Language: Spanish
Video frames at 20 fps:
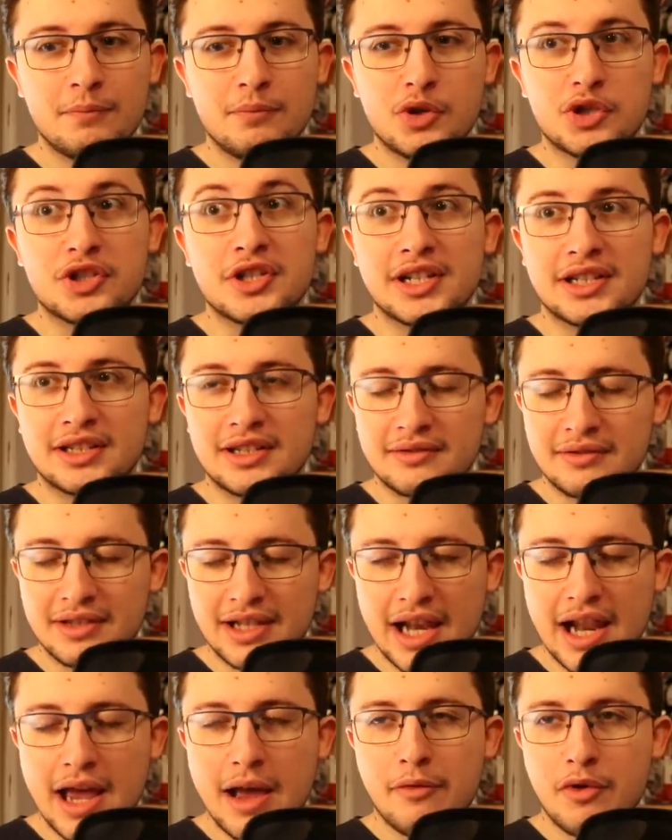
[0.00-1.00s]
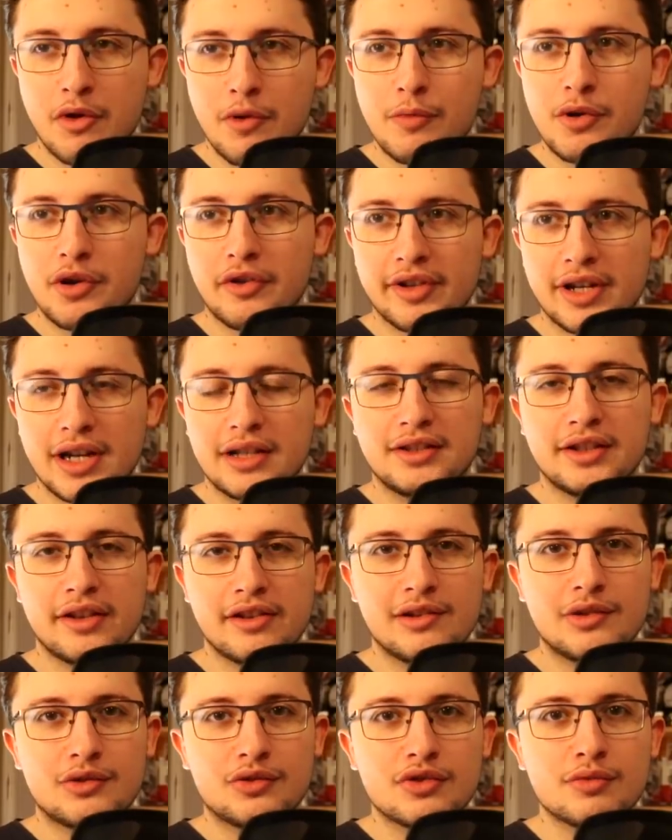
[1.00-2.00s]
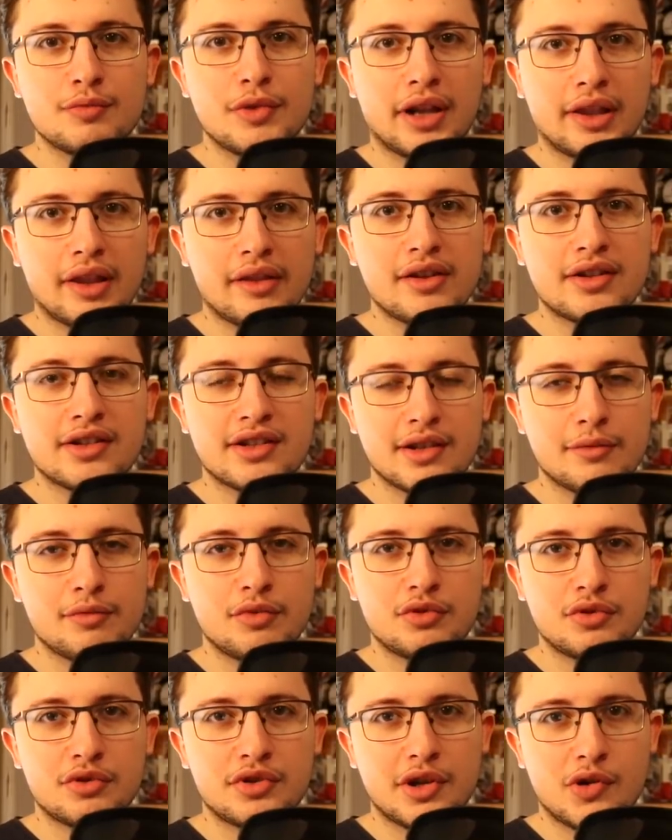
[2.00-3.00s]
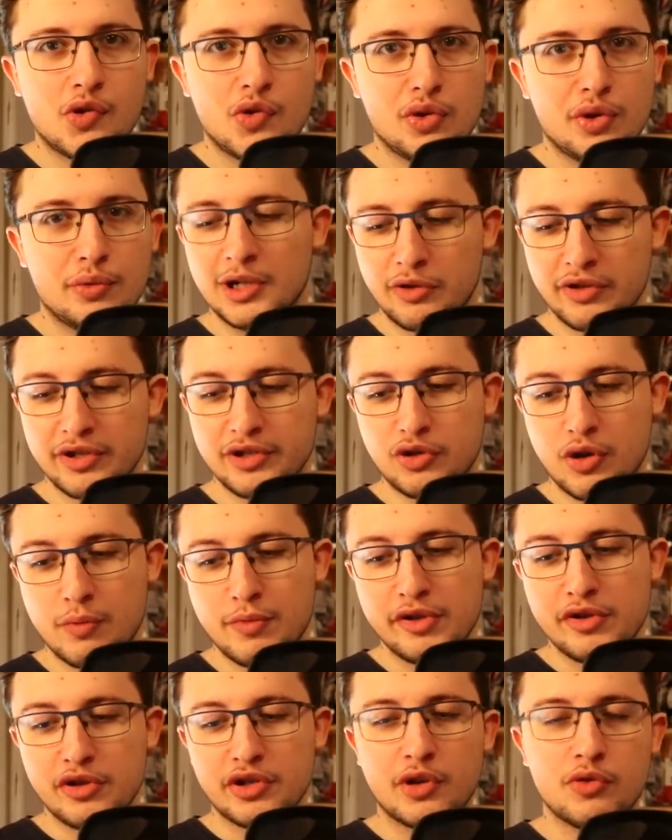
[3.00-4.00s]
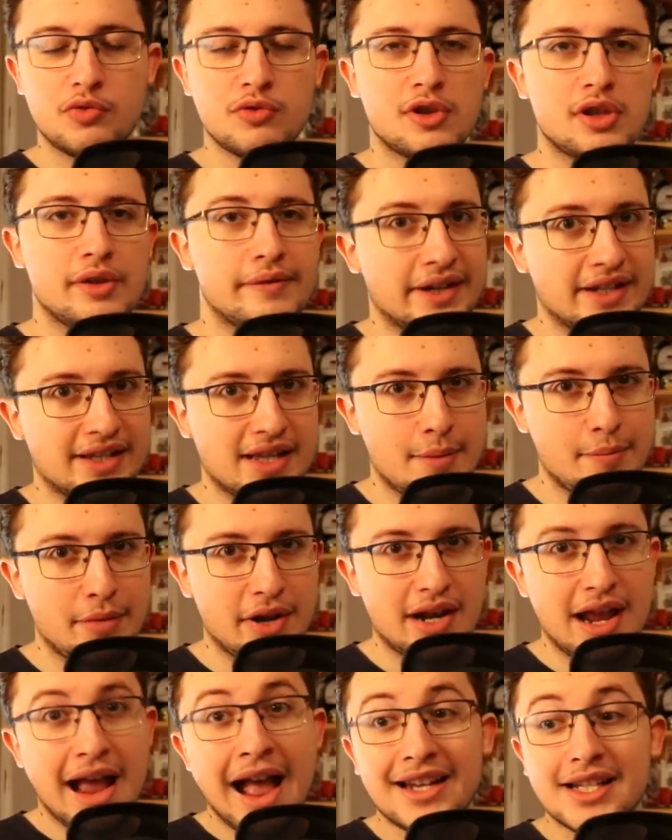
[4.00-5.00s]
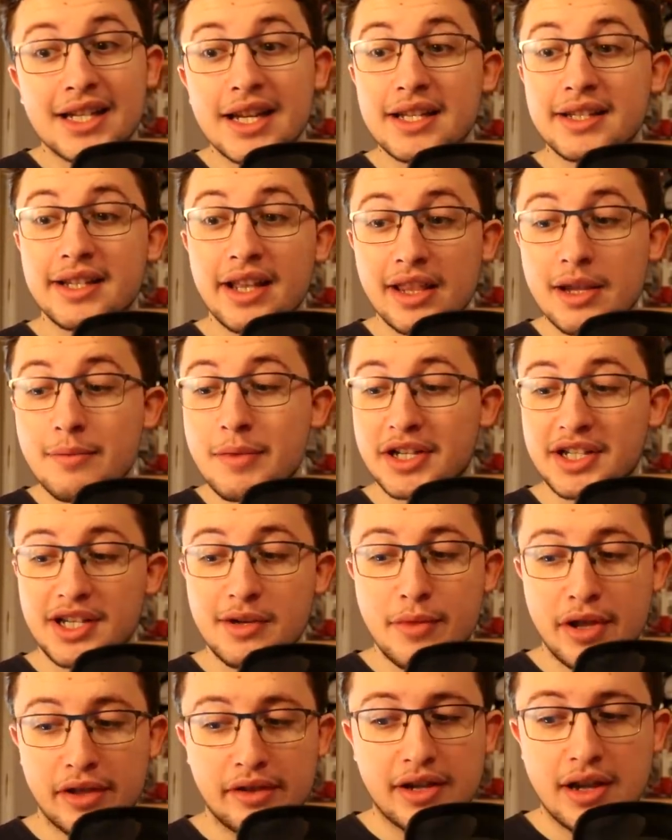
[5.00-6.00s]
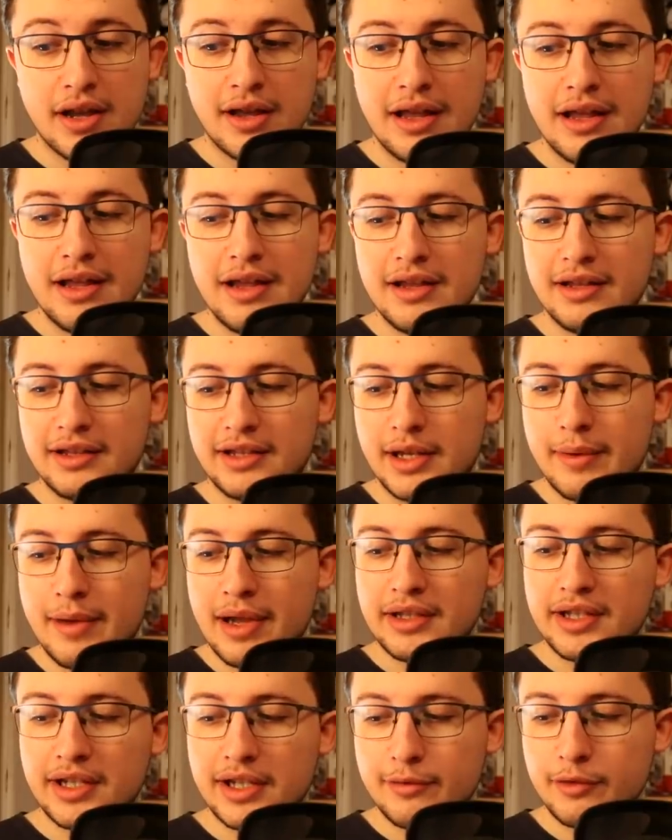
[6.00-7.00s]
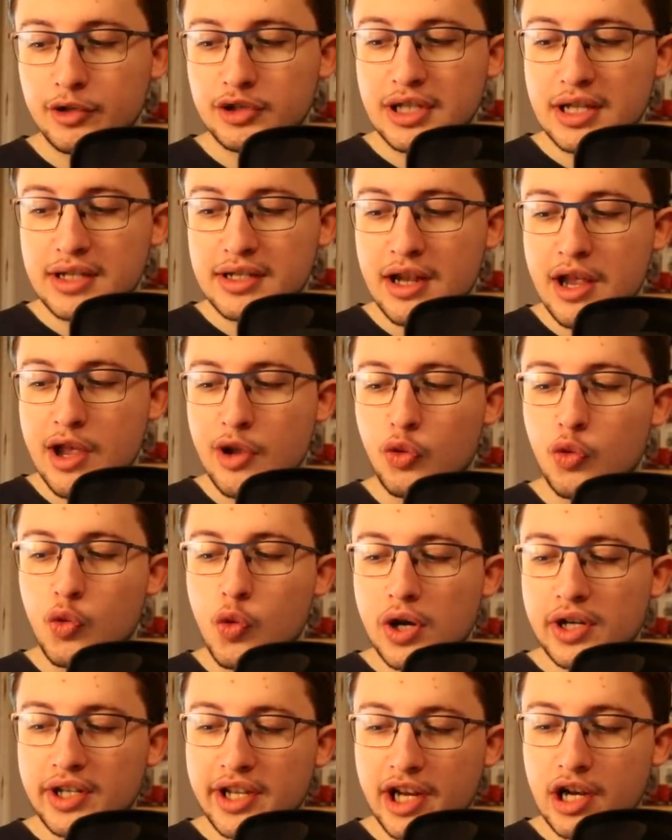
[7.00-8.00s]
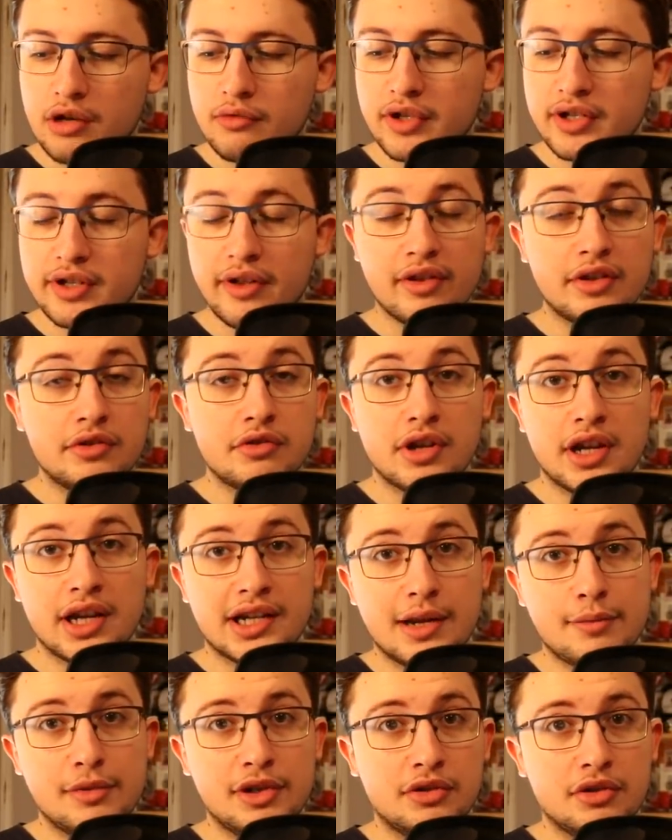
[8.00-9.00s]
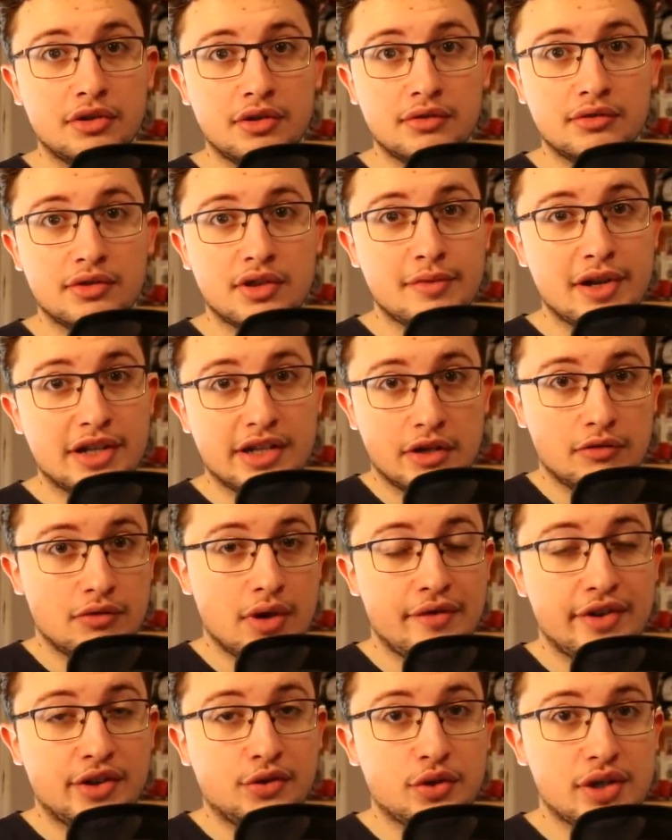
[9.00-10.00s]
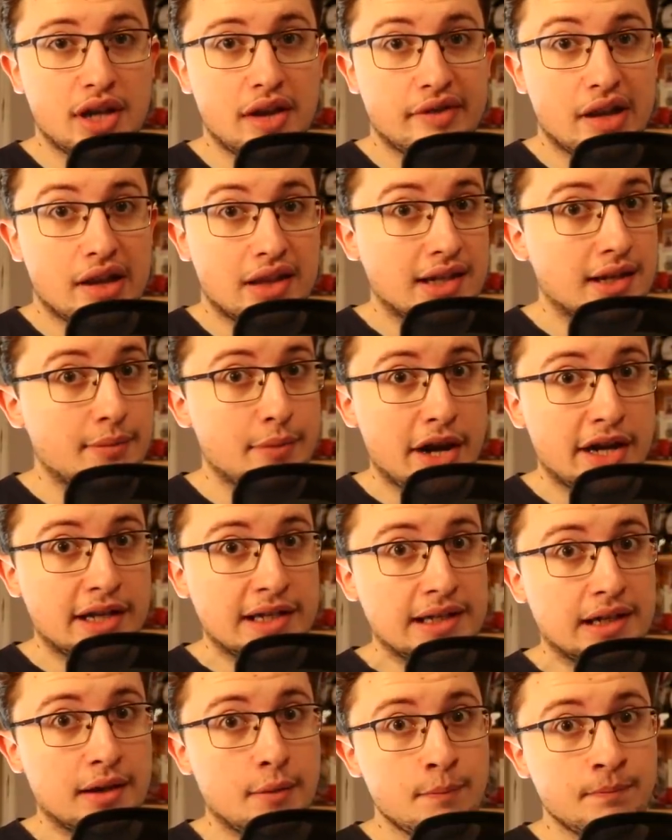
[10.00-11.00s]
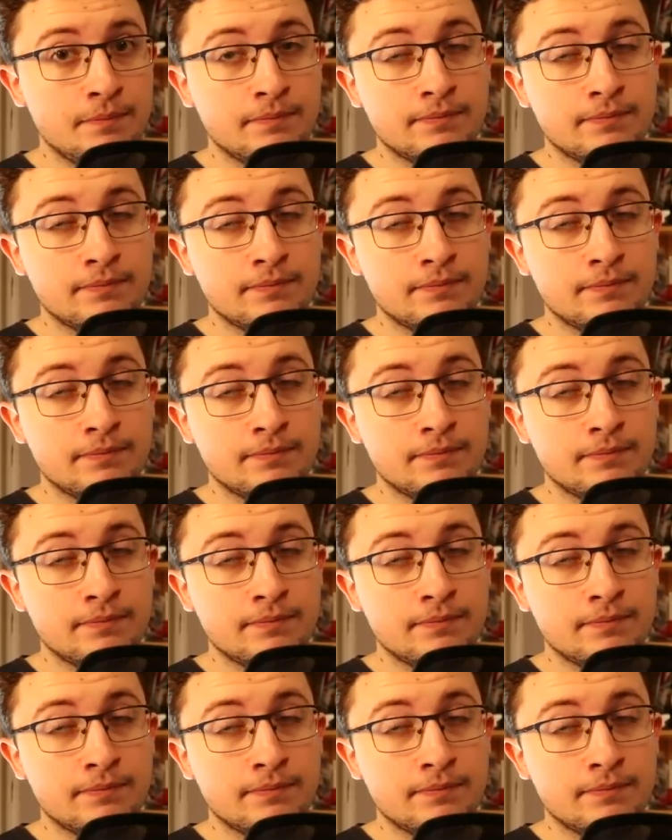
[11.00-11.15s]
pues se clavó por delante de los dos Mercedes y se puso segundo. Y lo dicho, a medio segundo de Verstappen, a seis décimas y media de Valtteri Bottas, cualquiera hubiese dicho que Hamilton iba a ser una victoria fácil para él.